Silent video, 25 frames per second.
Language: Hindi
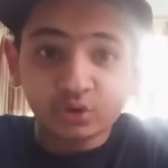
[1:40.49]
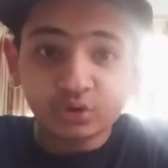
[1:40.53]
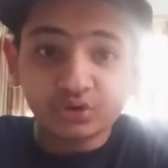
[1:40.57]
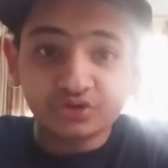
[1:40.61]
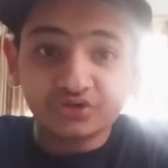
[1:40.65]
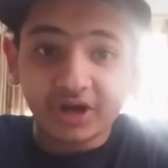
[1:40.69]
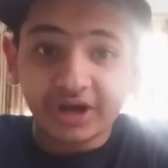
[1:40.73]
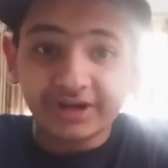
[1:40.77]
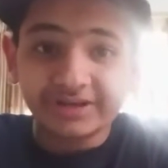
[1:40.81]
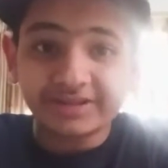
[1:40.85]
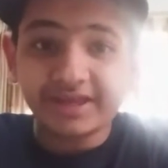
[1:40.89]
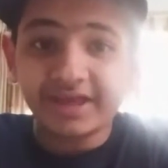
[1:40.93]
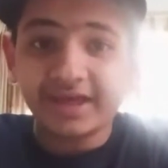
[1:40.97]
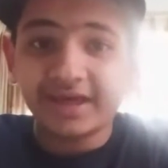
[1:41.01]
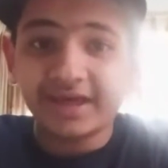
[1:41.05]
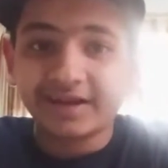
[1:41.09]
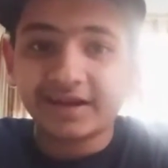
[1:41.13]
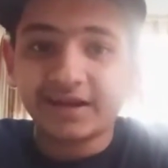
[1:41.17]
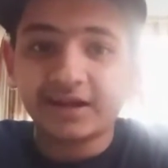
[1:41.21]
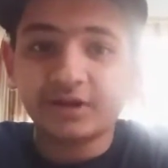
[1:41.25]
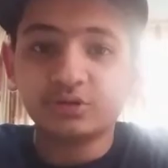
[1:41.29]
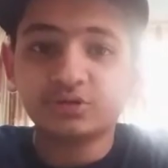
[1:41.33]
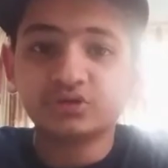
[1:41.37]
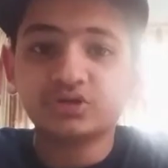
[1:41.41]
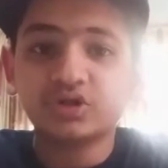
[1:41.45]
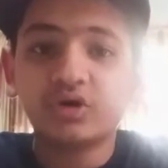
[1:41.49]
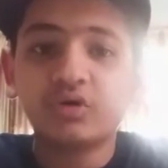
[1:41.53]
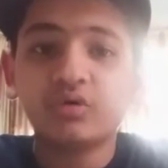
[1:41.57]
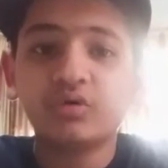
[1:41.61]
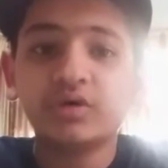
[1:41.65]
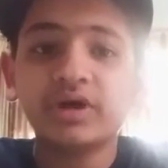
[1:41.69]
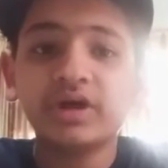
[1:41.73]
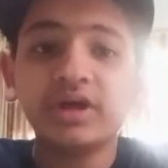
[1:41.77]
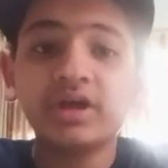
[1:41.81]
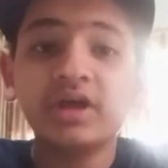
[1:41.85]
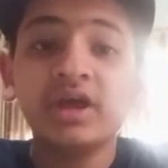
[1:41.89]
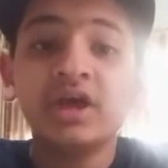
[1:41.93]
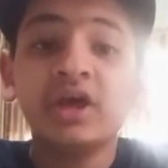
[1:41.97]
तो जान के हैरान हो
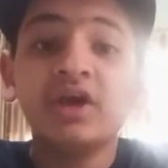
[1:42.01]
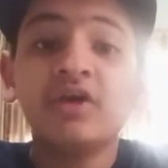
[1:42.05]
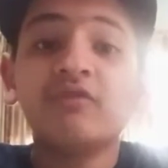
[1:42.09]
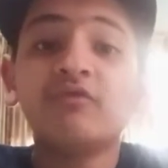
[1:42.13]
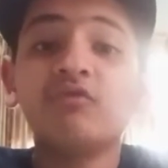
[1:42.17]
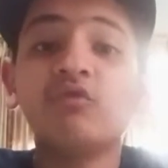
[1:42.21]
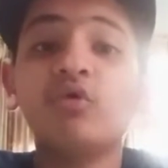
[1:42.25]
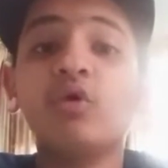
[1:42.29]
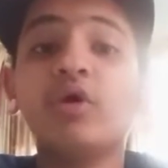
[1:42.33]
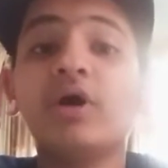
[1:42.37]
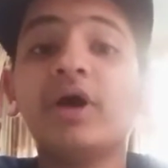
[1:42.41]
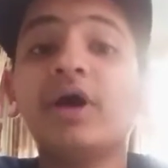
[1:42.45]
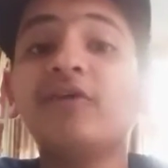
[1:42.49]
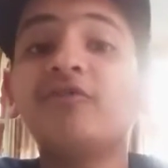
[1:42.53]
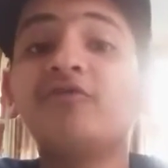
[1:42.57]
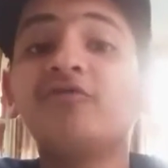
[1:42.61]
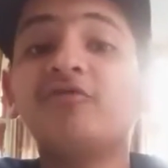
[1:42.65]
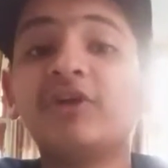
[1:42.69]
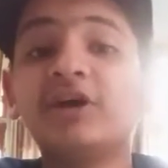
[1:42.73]
जाओगे वो है